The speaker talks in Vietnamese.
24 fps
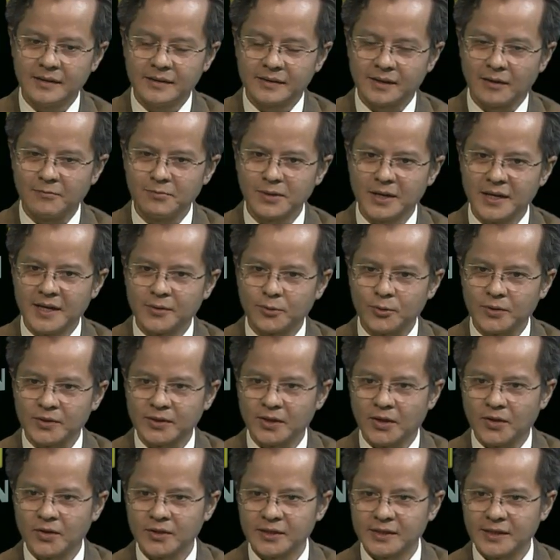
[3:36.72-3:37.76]
thống kê của
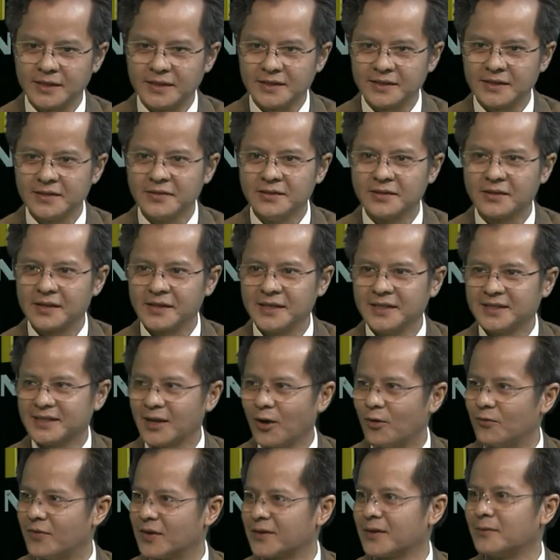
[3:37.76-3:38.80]
tôi thì chưa có đi
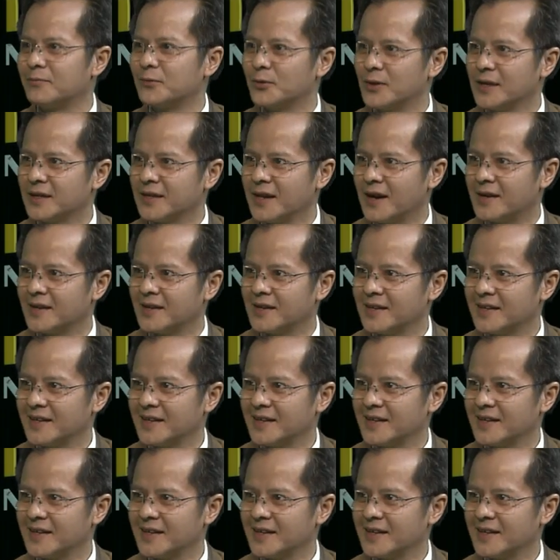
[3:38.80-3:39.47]
sâu vào trong nguyên nhân.